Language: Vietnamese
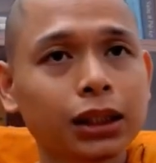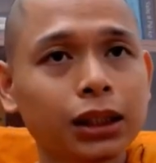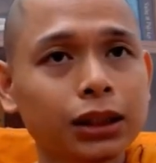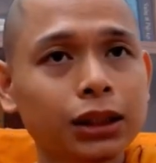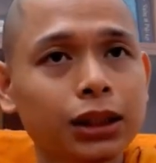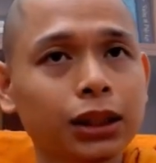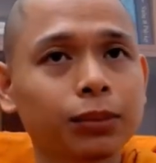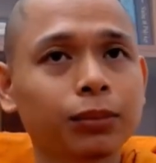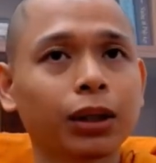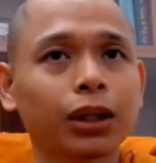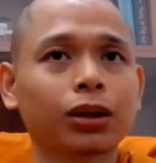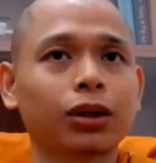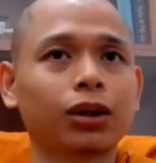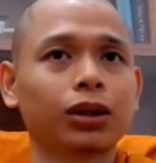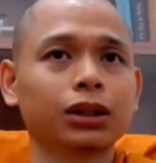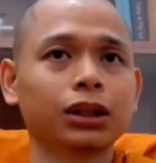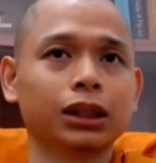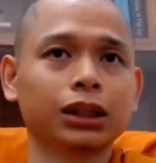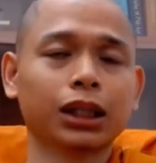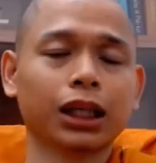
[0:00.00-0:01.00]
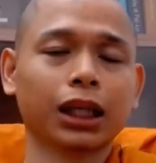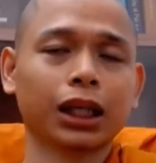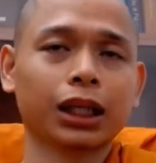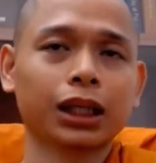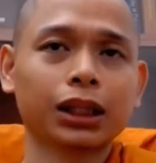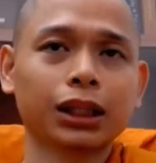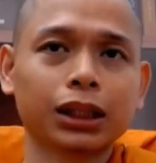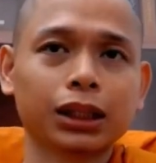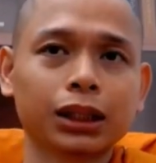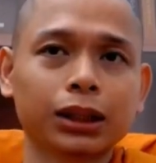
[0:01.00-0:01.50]
nhưng mà có những
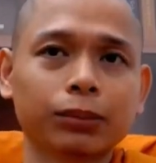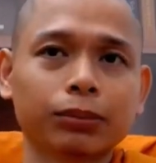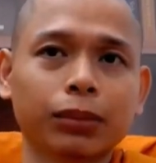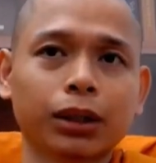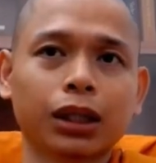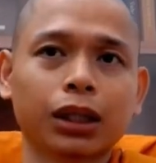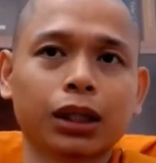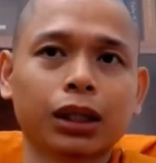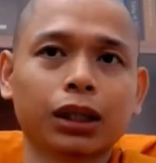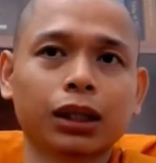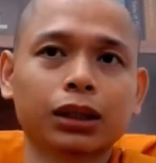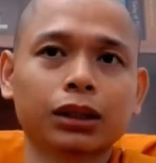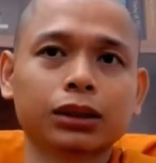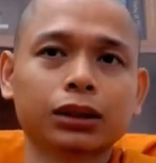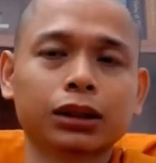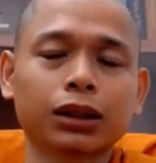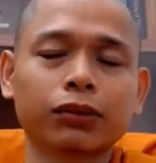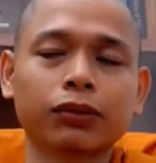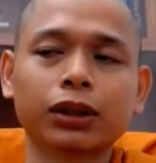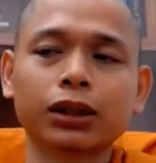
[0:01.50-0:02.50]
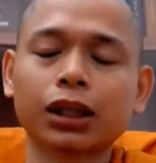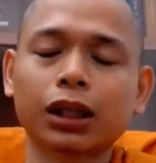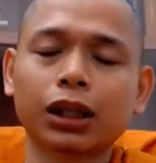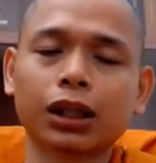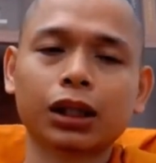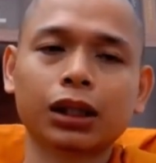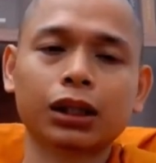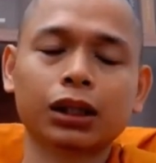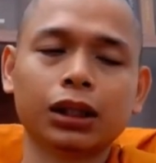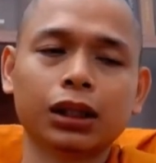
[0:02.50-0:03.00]
cái mà cái vấn
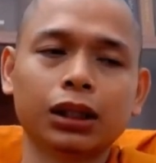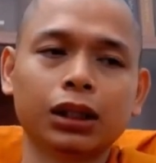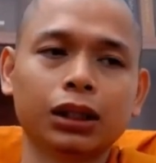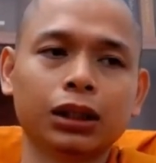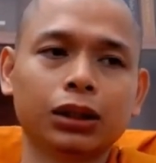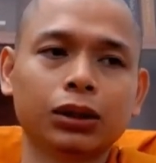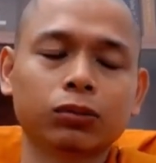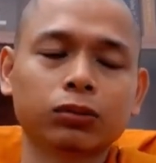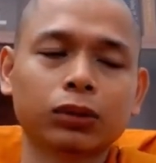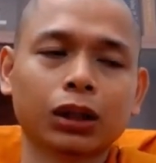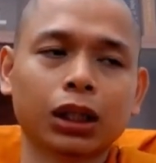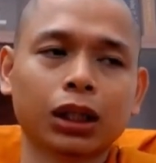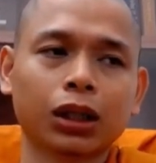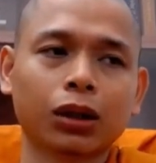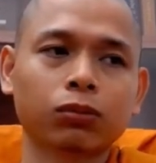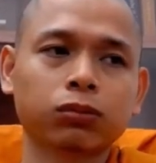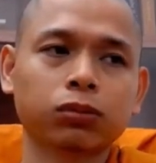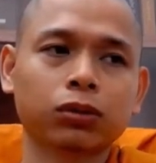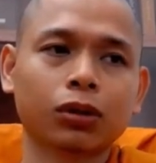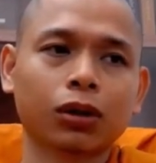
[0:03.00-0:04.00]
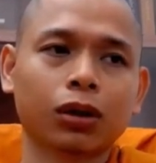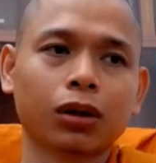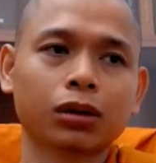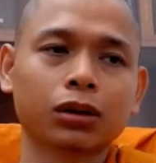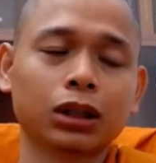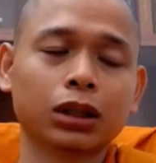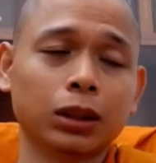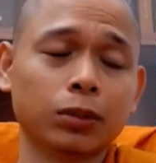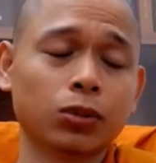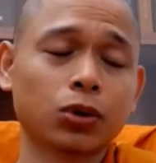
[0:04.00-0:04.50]
đề chúng ta không có
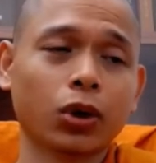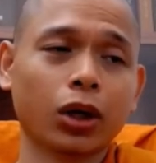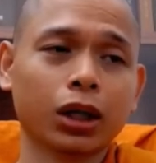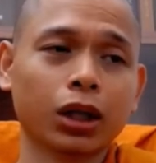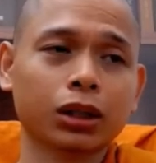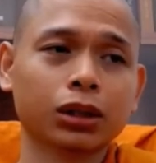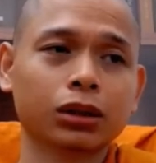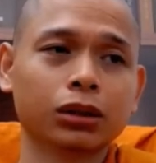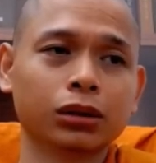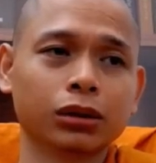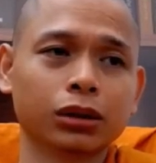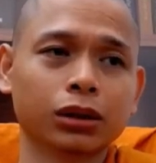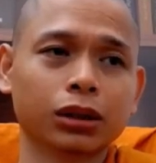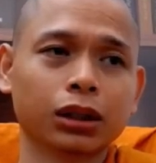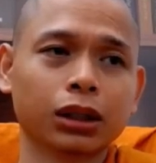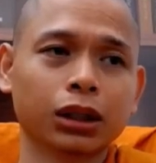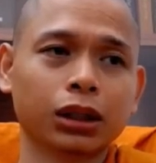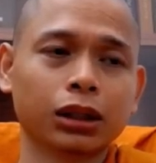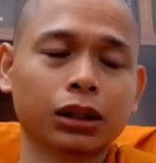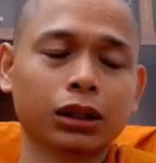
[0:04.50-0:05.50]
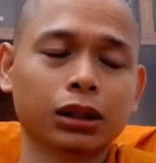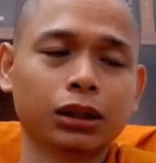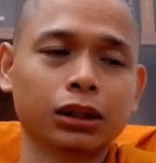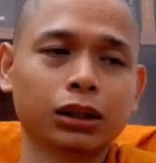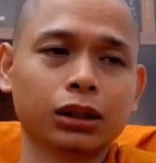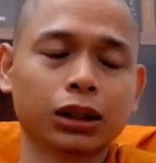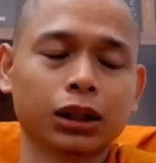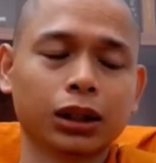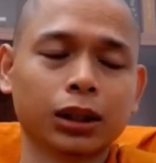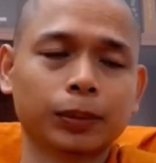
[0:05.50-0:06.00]
kiểm soát được cái
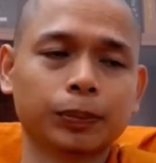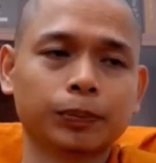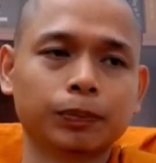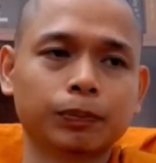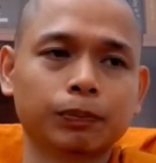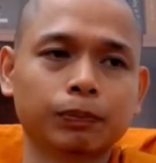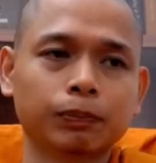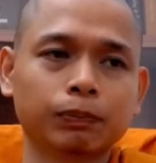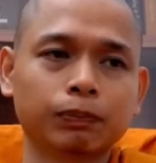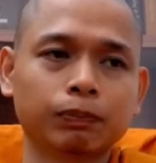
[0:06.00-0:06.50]
um,